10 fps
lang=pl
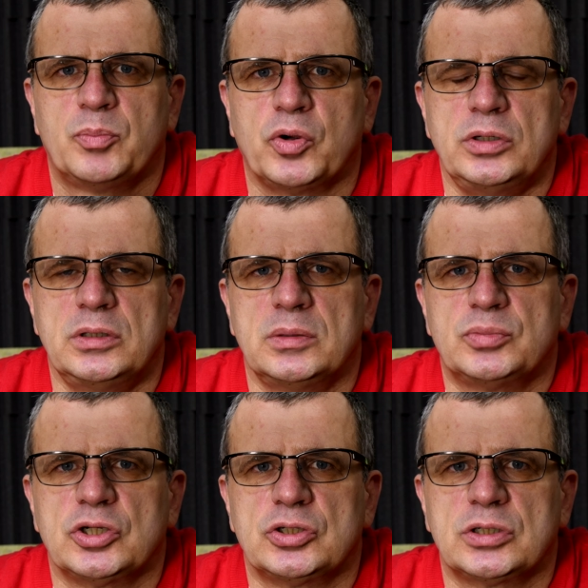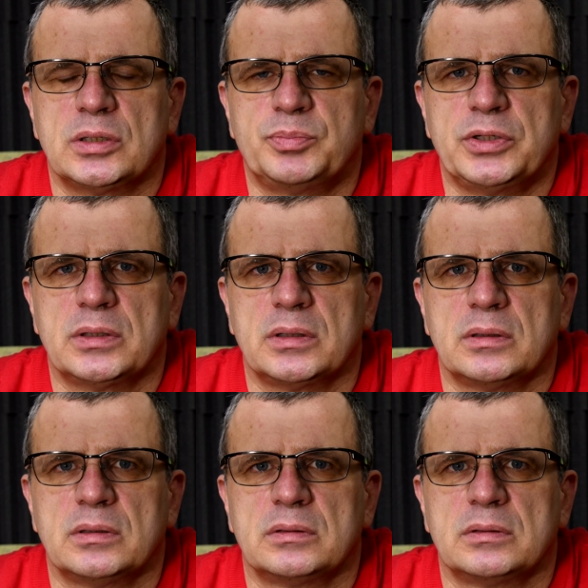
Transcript: po innym przeszczepie,